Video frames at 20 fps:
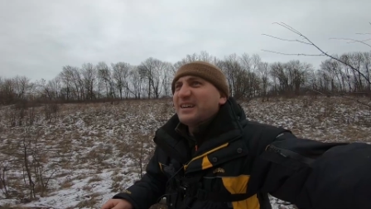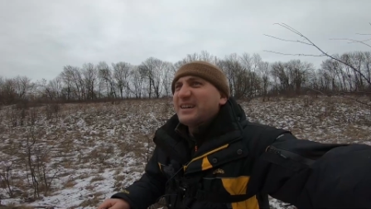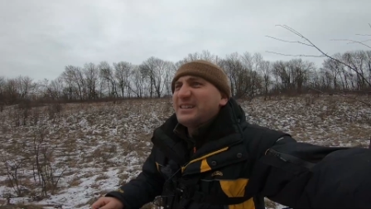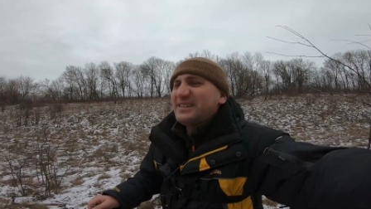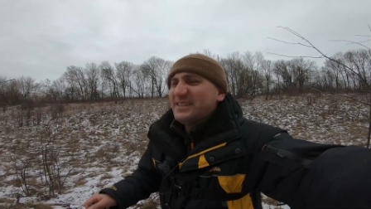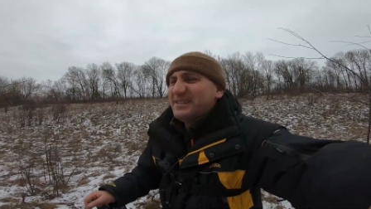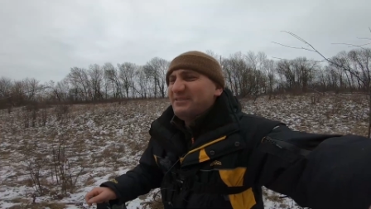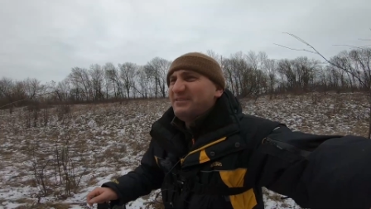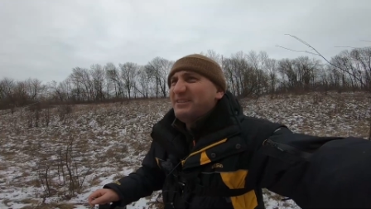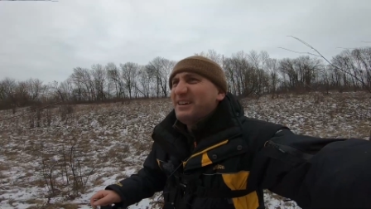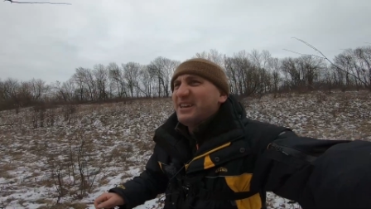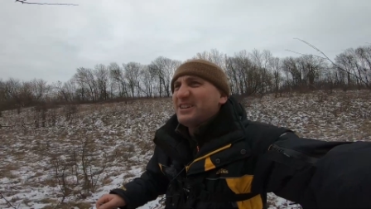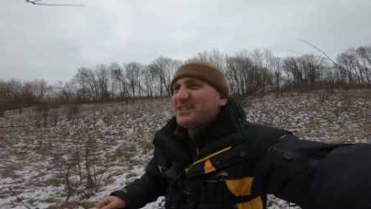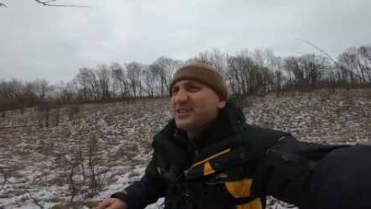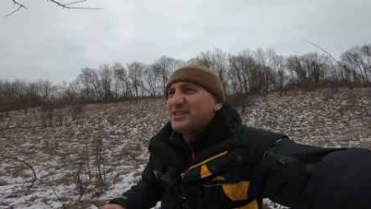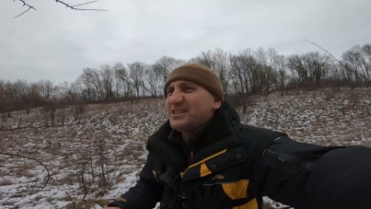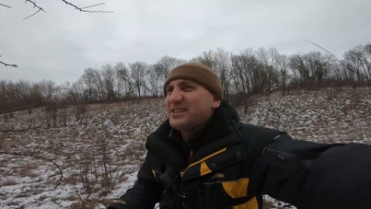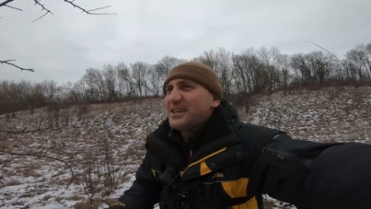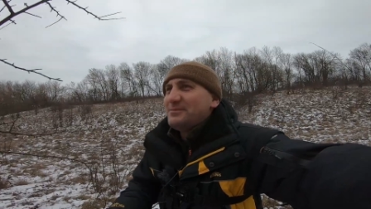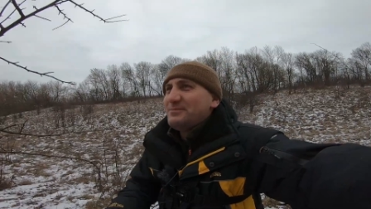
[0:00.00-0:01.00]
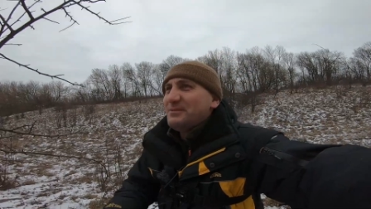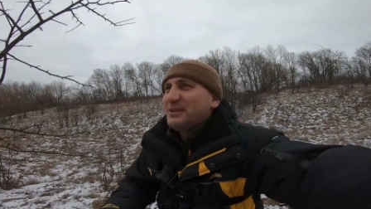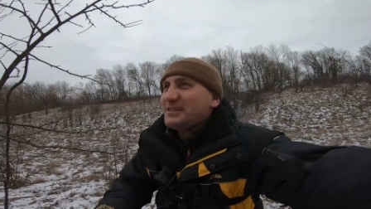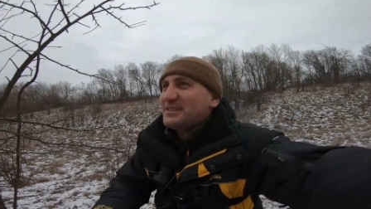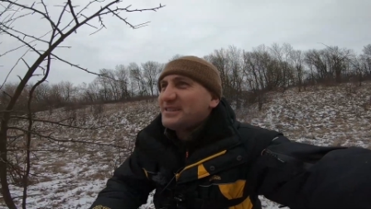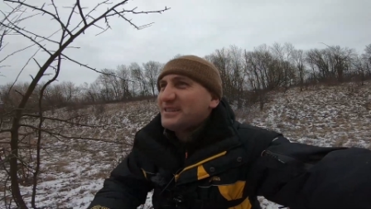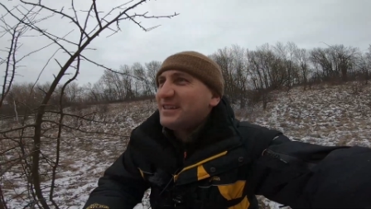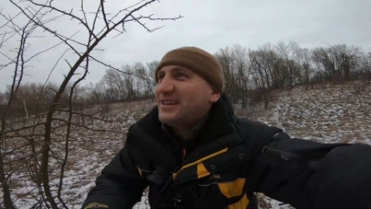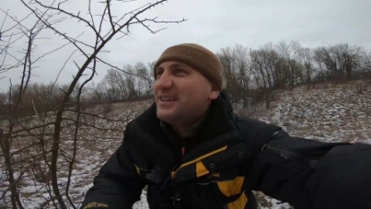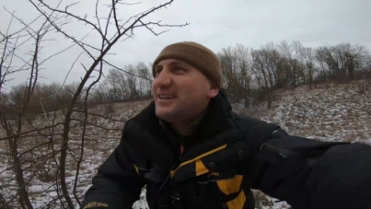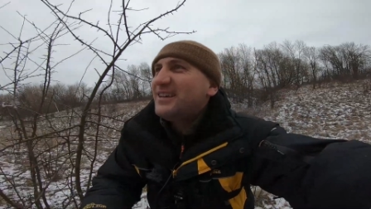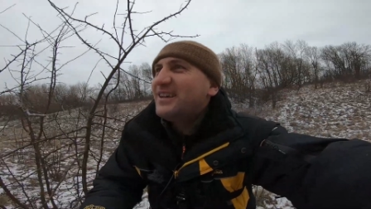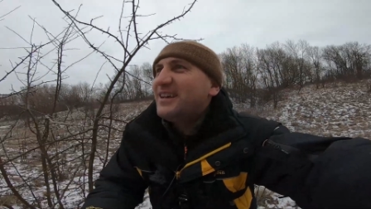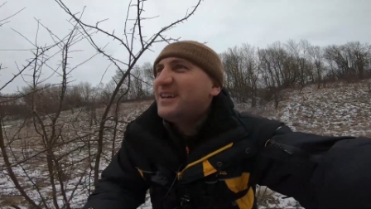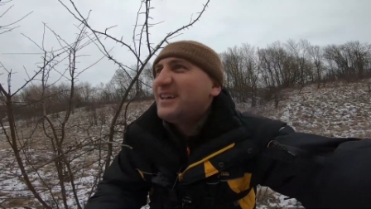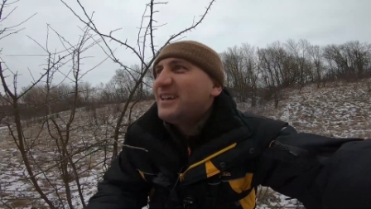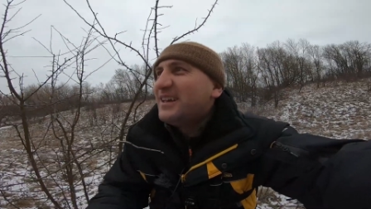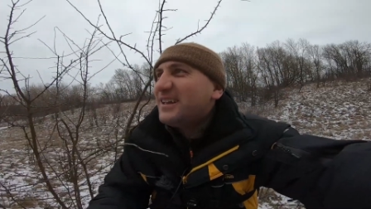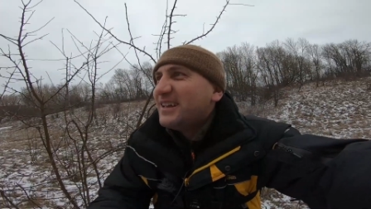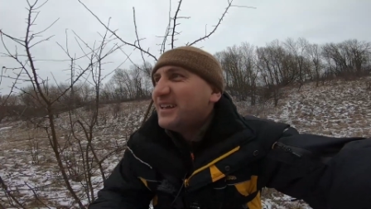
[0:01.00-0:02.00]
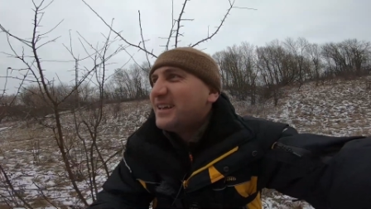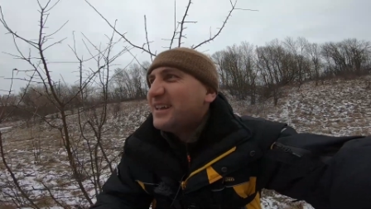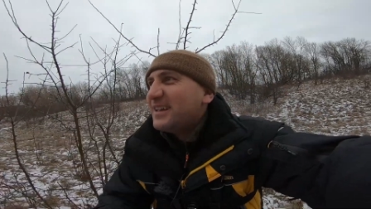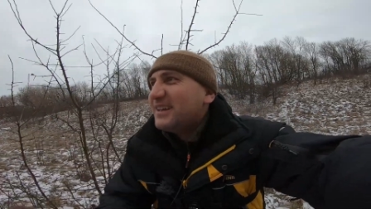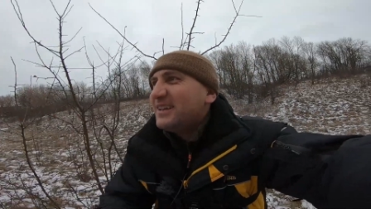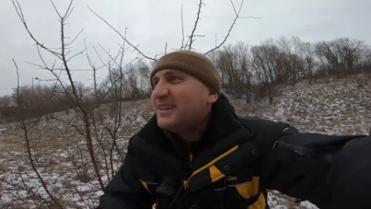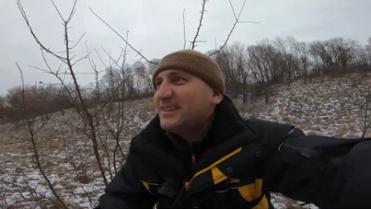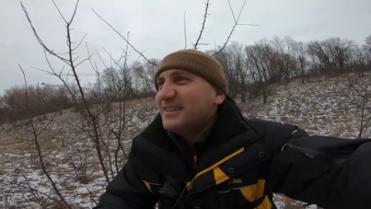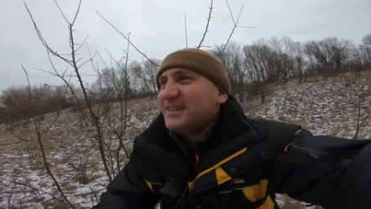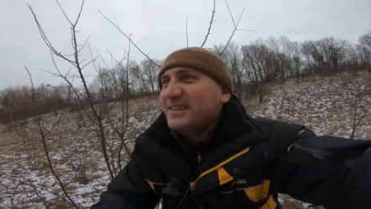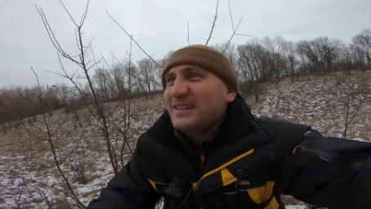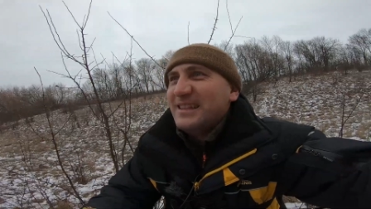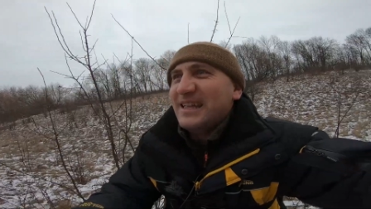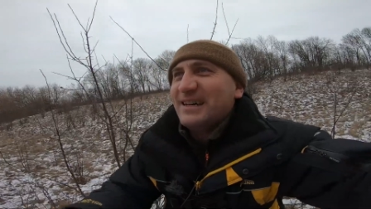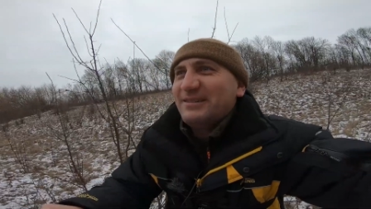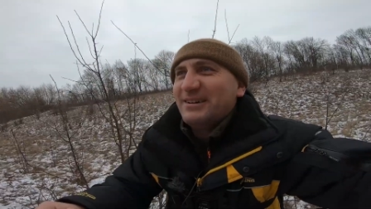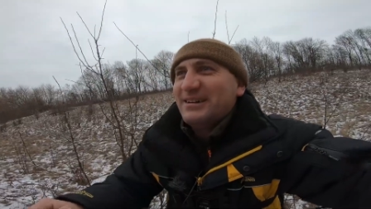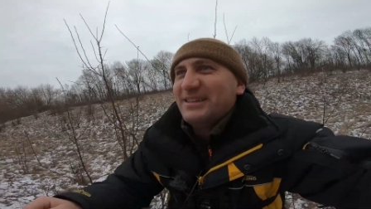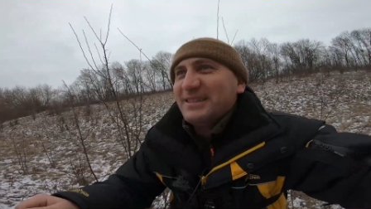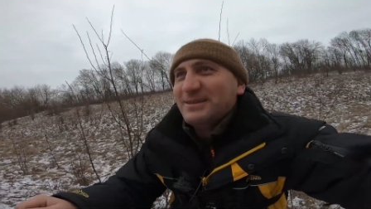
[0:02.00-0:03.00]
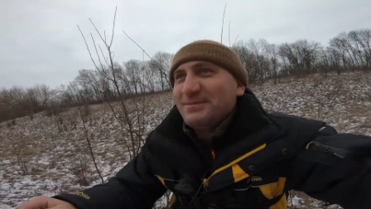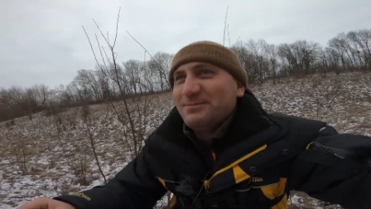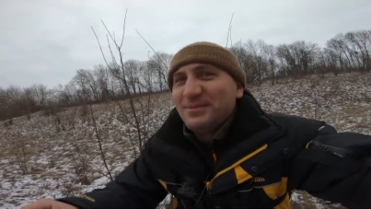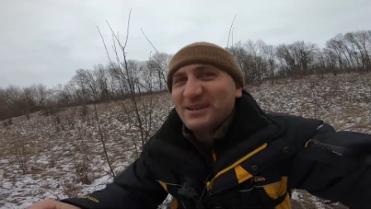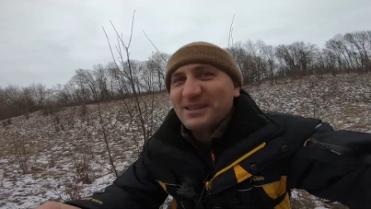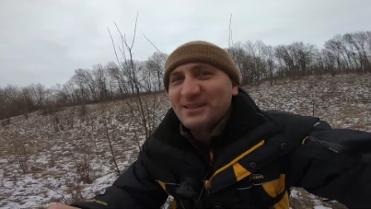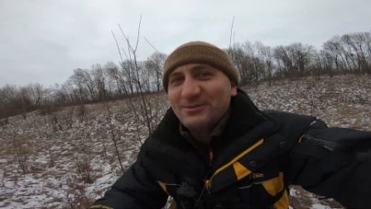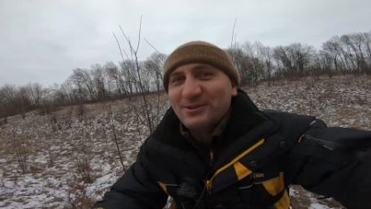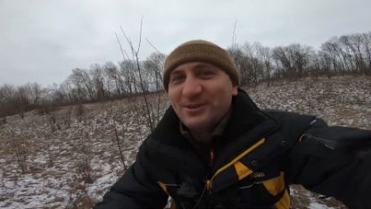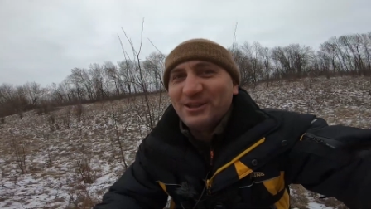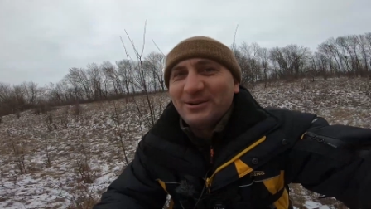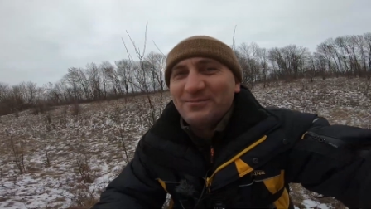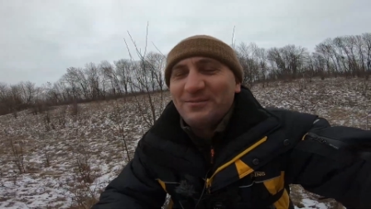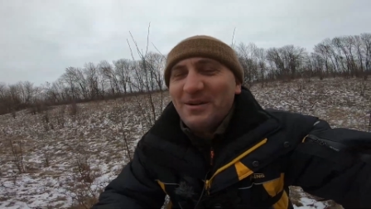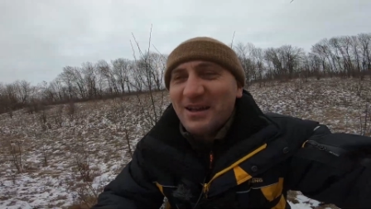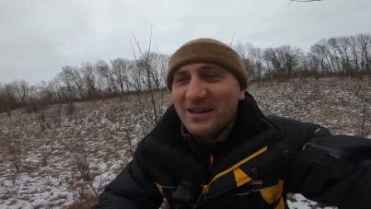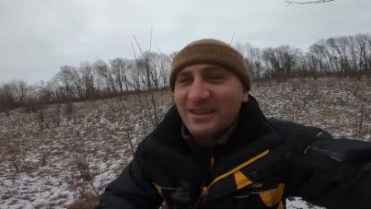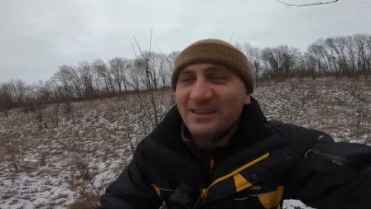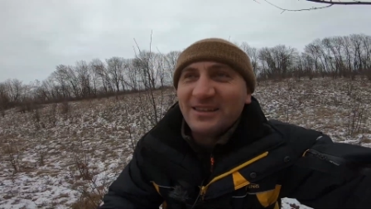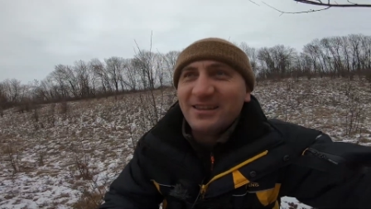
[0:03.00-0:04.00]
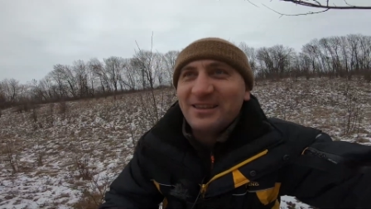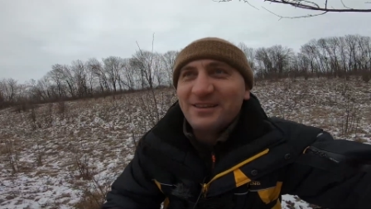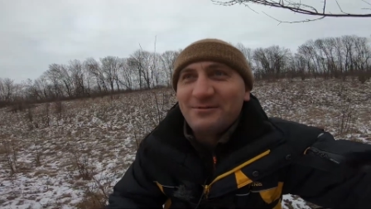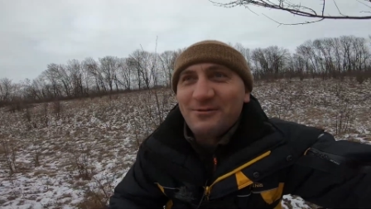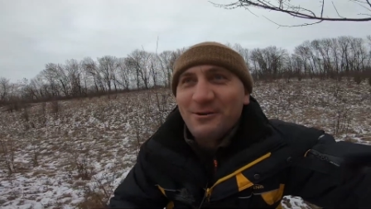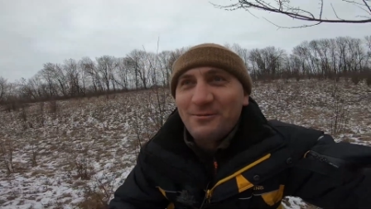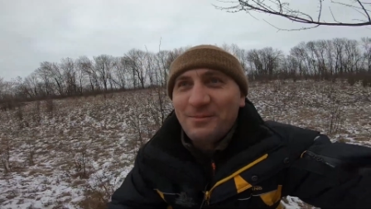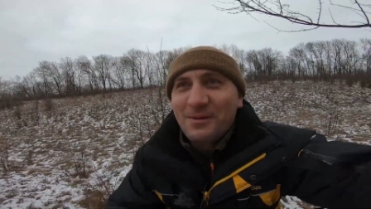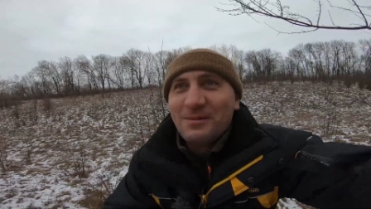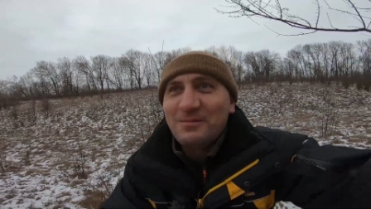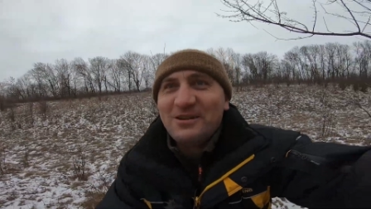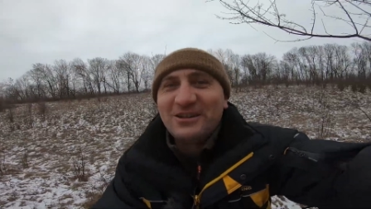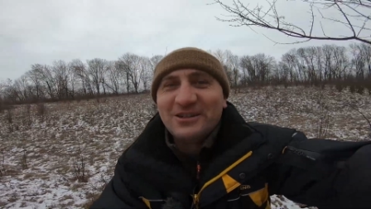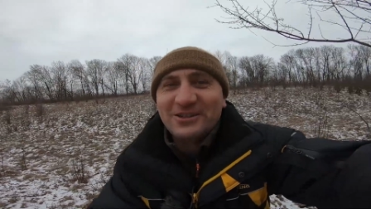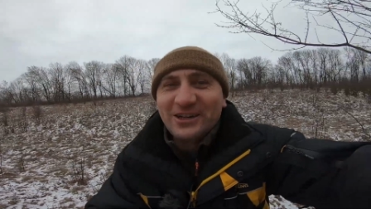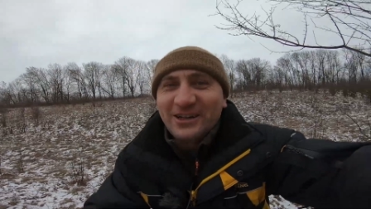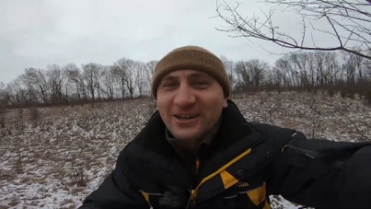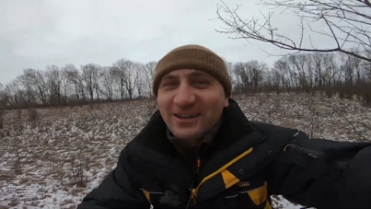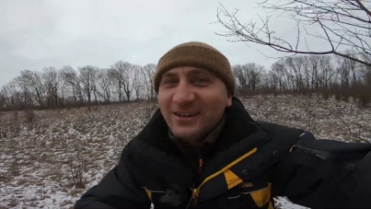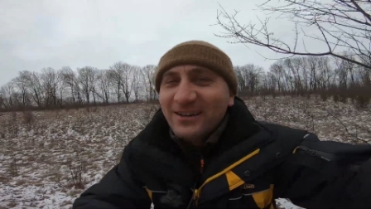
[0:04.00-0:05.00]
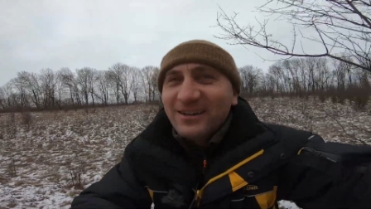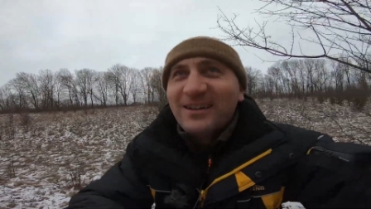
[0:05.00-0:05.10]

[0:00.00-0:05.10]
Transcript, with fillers: красивейший самец. Давайте посмотрим на него поближе.